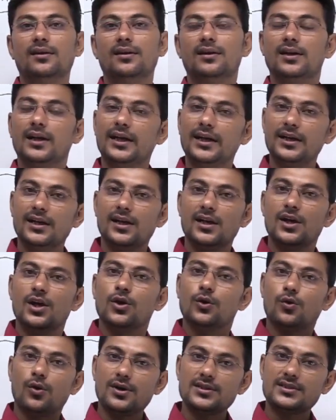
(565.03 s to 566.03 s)
राइट
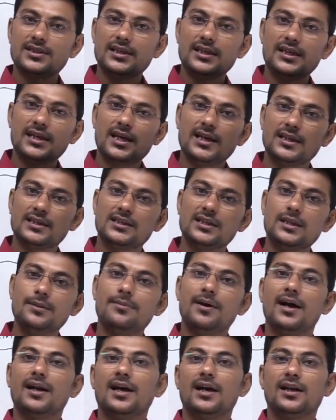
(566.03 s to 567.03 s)
कोई संख्या कितनी
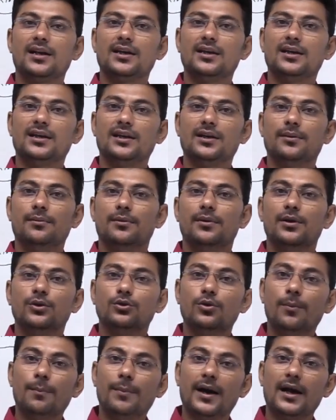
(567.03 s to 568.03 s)
बार आ रही है
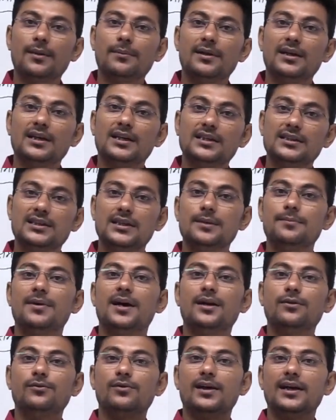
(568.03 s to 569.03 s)
तो बार बार कितनी
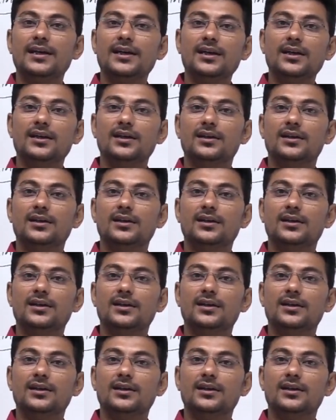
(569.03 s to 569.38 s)
बार वो आई